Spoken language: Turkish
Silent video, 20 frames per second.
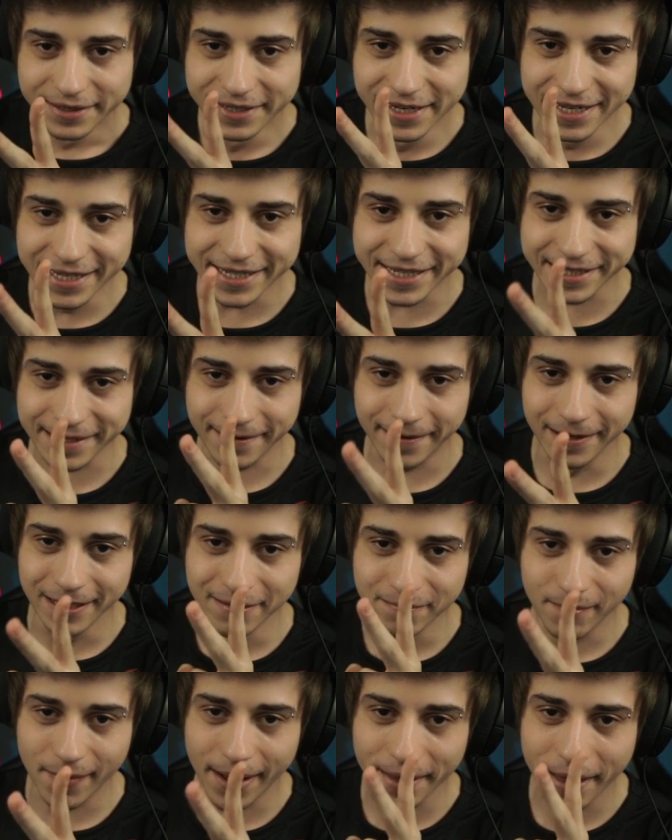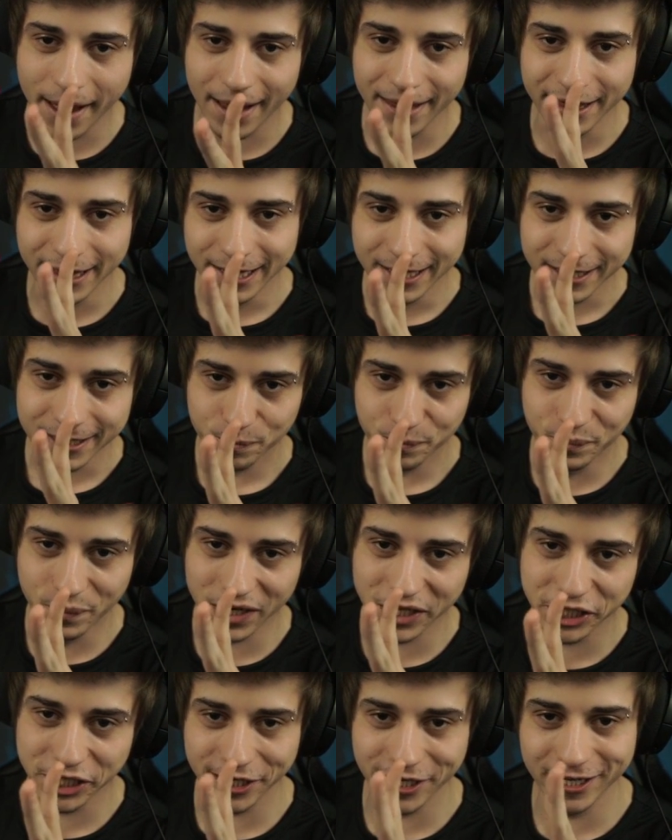Risk alınmadan
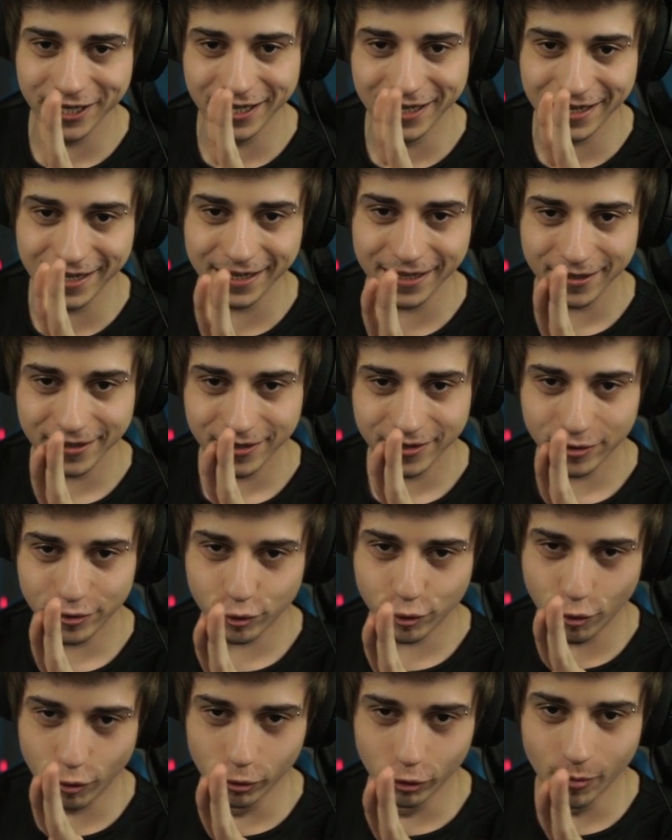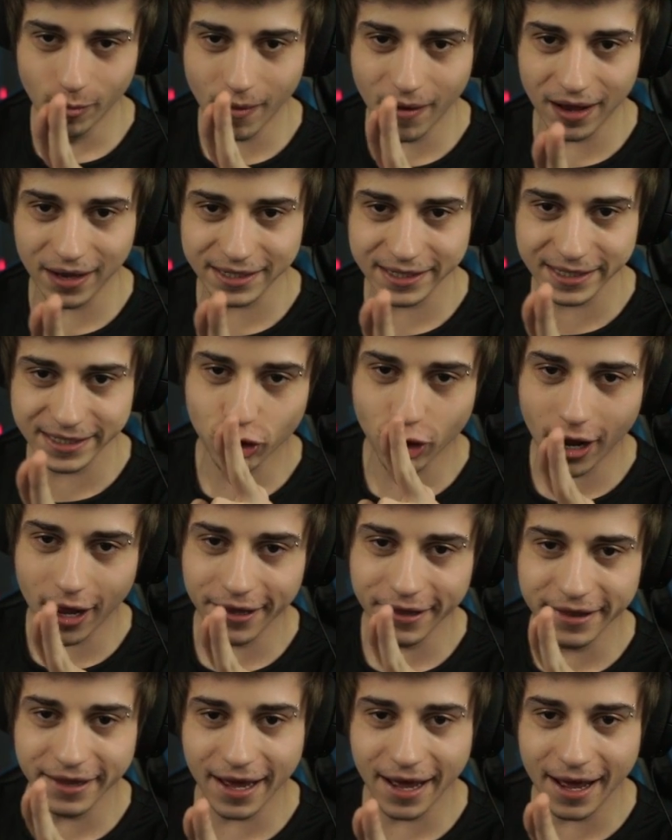başarılı olmaz. Şu
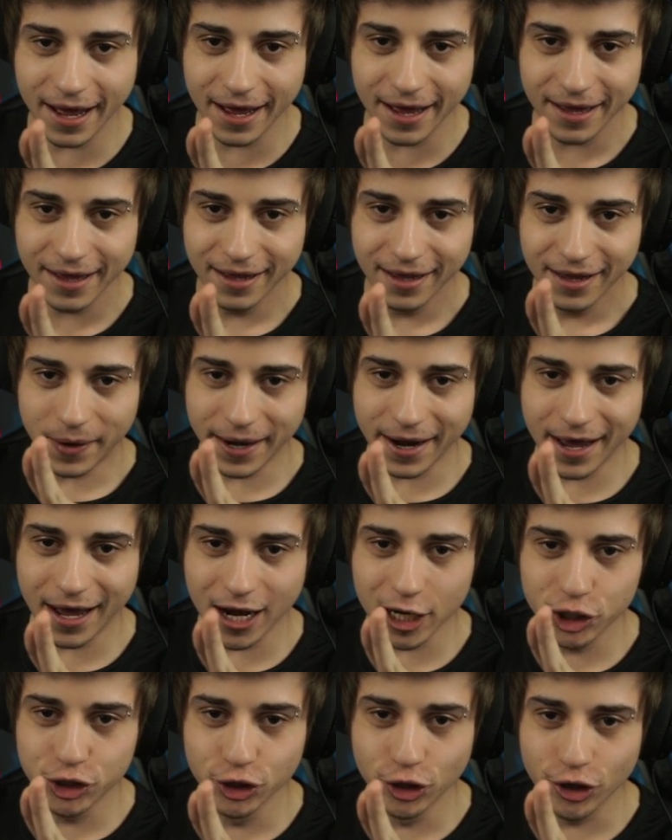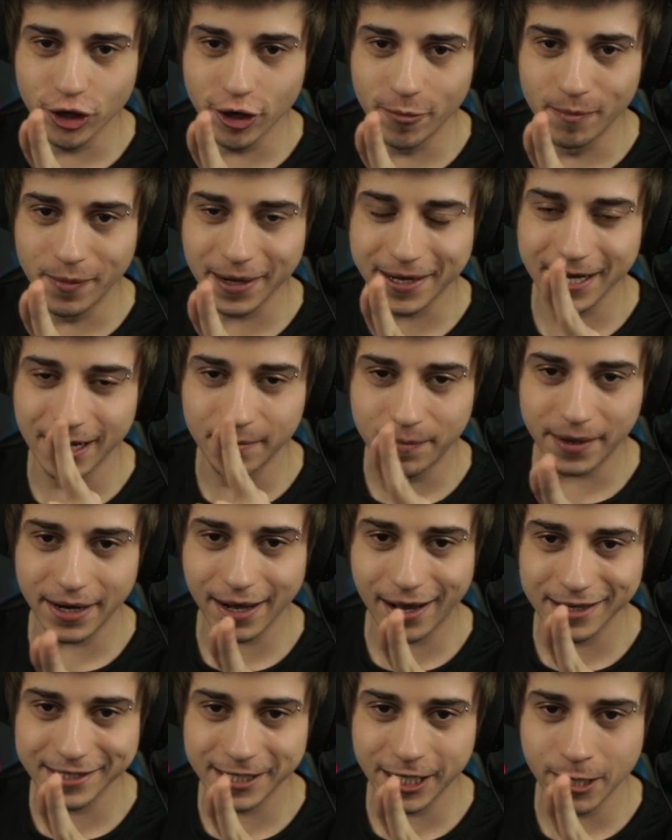anda para harcıyorum. Bakın
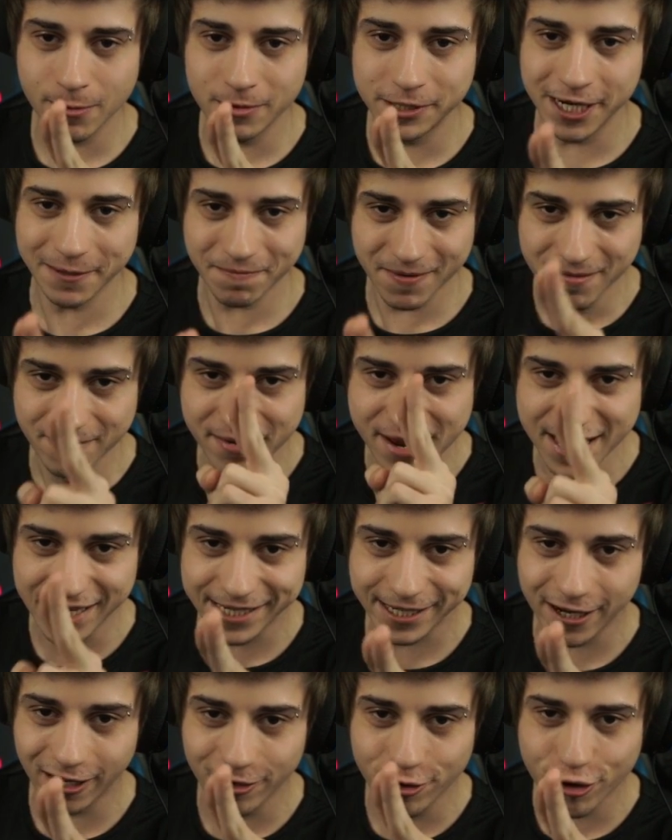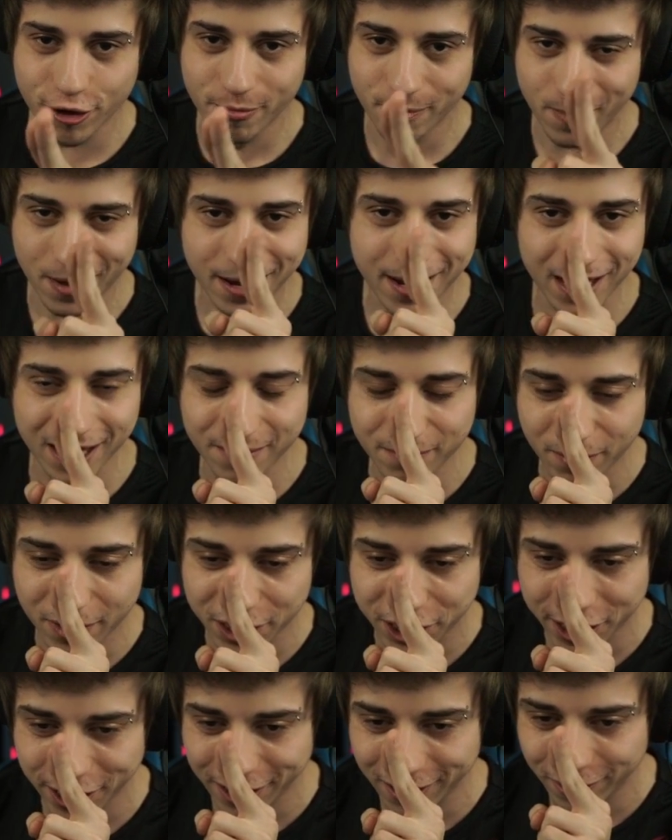para kazanabilecek miyim? Risk alıyorum. Bakalım
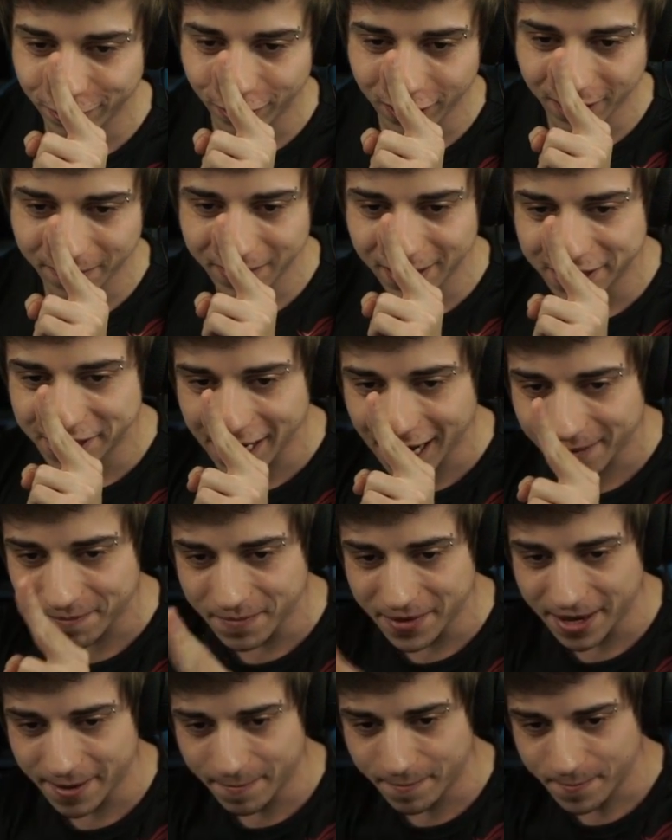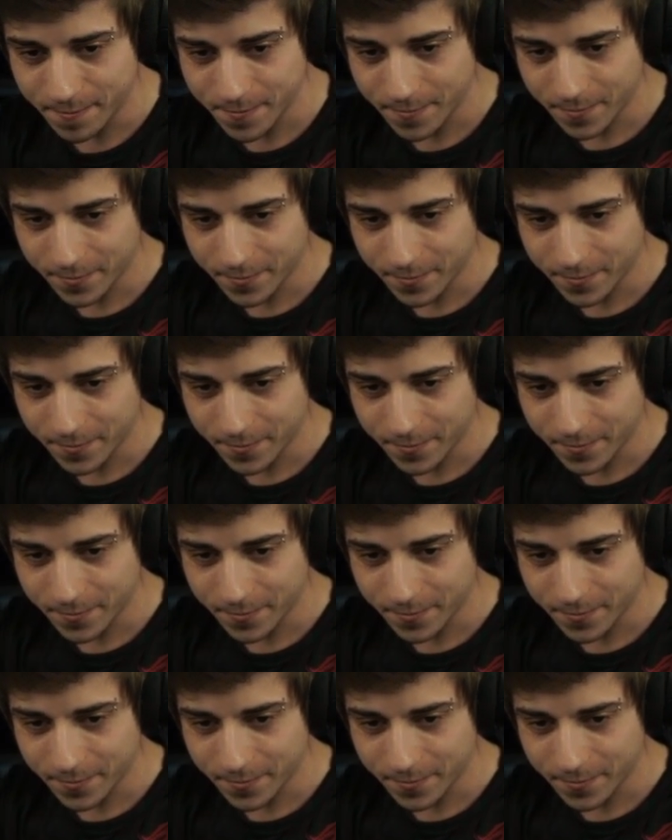başarılı olabilecek miyim?